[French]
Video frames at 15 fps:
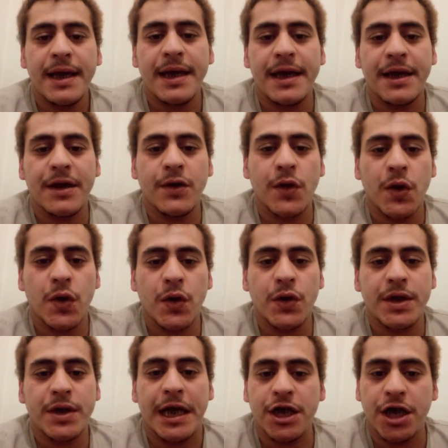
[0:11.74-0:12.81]
Et euh,
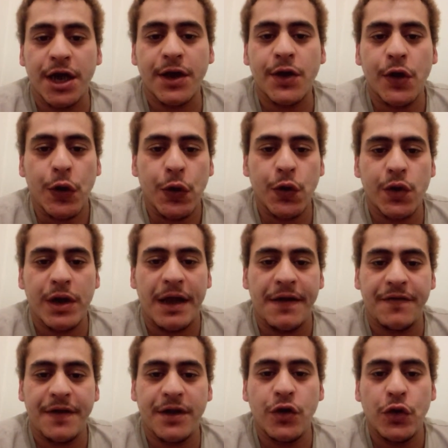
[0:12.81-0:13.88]
sachez que la fête de
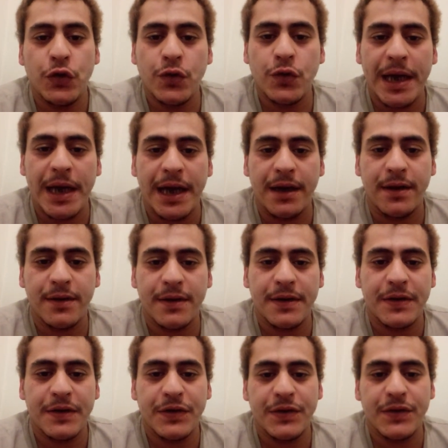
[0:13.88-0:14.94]
Noël euh, que l'on
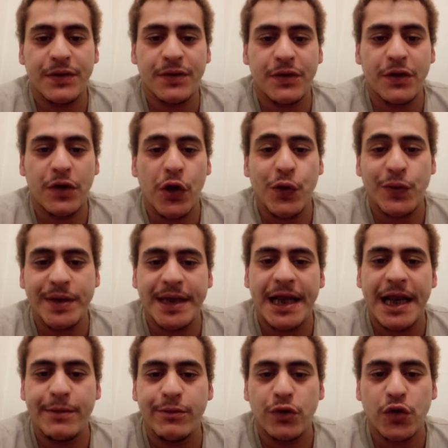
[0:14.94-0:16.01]
célèbre aujourd'hui,
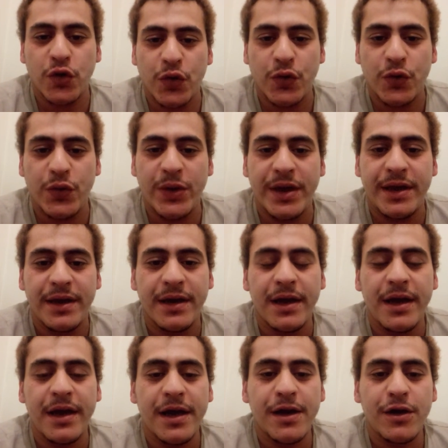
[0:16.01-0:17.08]
le 25
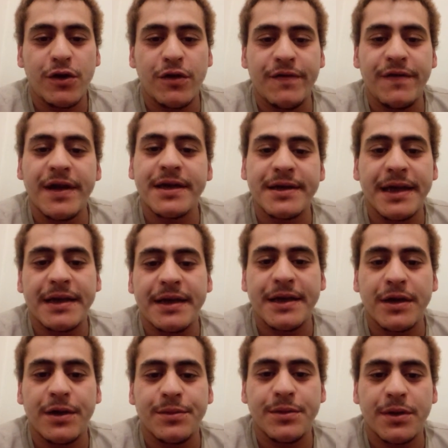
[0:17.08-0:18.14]
décembre de
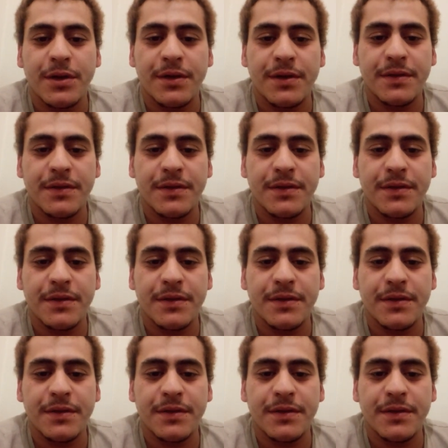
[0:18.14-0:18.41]
chaque année,